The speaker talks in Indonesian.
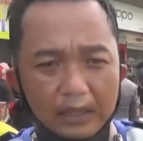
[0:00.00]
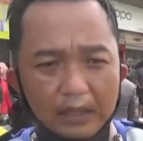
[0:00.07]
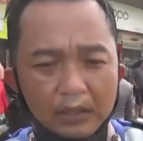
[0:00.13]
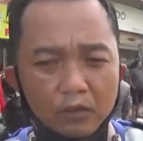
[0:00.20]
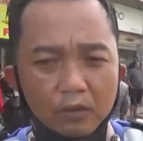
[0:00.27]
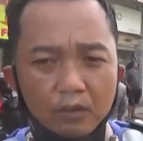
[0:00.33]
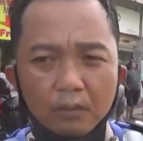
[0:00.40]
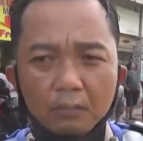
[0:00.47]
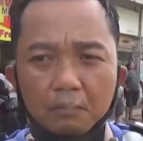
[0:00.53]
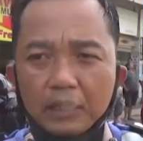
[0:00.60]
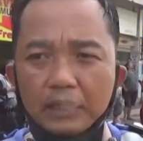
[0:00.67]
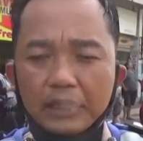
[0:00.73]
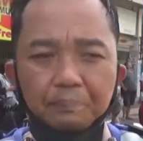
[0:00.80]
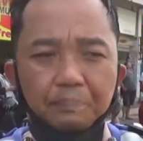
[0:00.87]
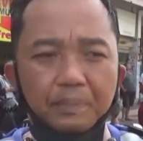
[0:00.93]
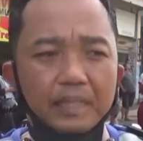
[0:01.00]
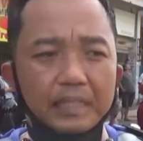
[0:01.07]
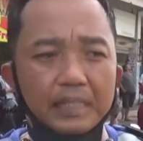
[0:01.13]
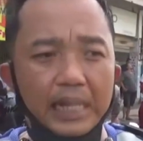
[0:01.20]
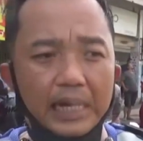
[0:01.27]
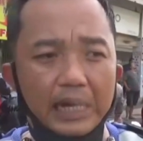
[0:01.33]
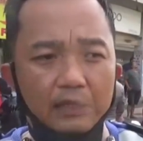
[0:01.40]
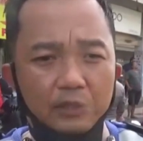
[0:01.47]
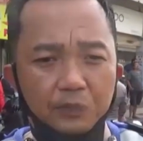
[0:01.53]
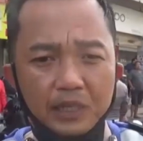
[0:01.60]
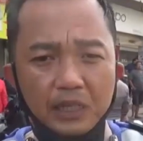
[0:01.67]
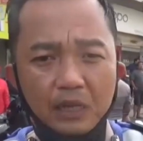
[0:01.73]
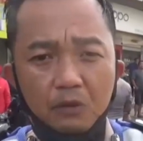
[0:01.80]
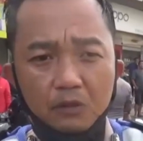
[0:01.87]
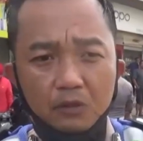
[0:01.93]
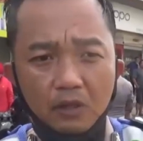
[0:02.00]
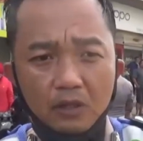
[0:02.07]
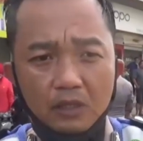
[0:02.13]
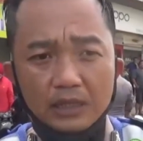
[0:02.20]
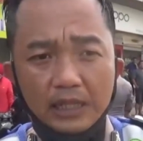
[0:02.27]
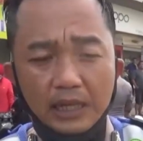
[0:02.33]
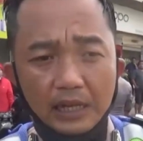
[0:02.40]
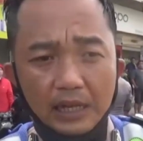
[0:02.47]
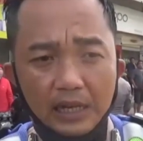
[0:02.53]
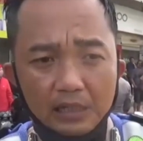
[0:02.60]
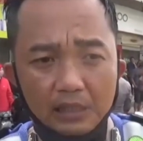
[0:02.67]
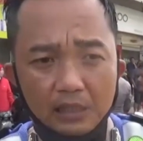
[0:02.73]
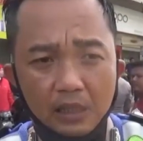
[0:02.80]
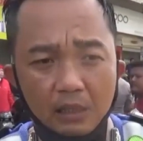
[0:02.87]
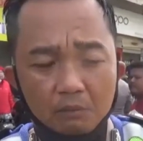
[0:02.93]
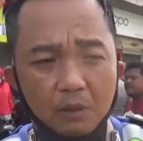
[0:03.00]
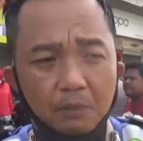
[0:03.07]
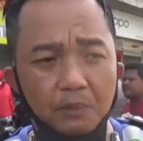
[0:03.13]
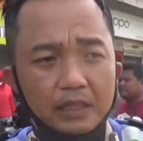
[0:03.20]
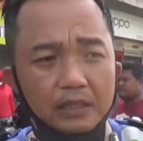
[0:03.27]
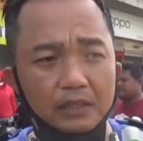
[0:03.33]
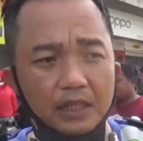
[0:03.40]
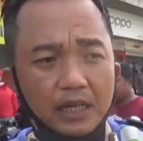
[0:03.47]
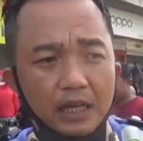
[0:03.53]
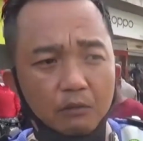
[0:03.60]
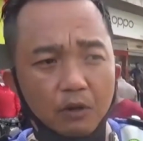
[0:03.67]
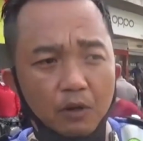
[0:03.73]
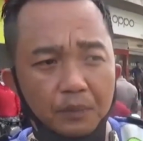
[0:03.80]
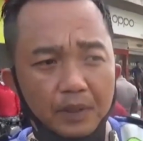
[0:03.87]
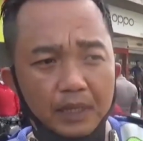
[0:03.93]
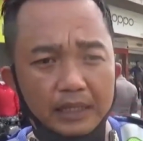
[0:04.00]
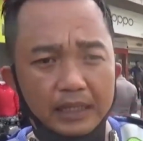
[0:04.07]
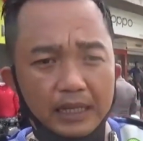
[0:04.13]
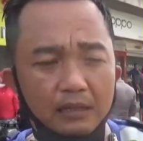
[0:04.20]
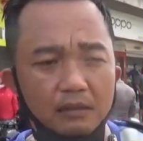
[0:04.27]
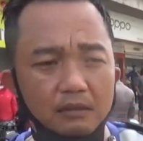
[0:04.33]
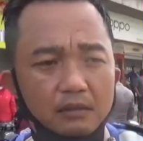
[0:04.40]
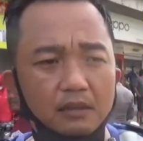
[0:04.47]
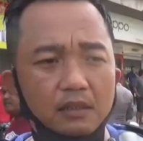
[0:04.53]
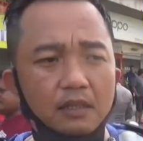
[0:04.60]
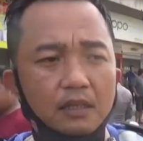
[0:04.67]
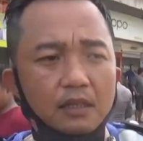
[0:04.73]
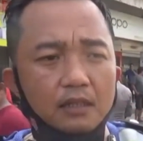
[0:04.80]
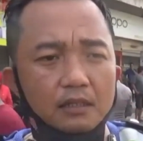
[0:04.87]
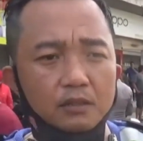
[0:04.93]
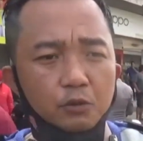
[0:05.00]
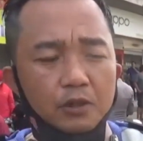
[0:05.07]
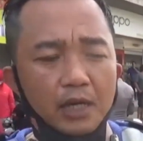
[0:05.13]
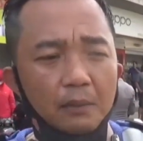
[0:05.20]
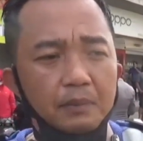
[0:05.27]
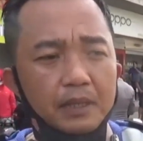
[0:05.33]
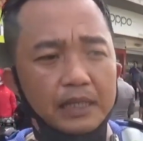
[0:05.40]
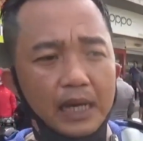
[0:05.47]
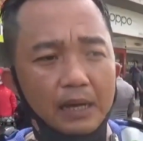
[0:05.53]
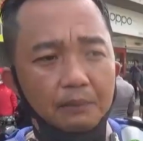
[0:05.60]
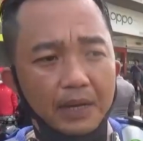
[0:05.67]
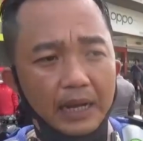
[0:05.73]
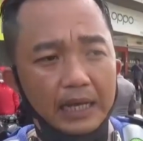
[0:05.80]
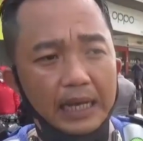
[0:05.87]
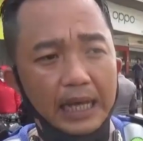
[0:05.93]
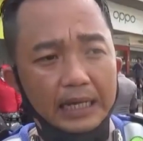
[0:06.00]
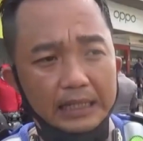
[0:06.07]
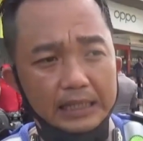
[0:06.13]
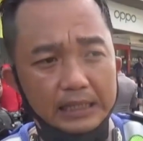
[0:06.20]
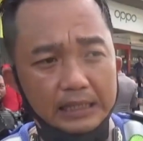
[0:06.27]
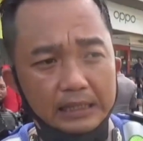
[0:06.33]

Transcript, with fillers: tadi itu melihat pengendara sepeda motor di jalan memerintikan mobil yang sudah menabrak lari.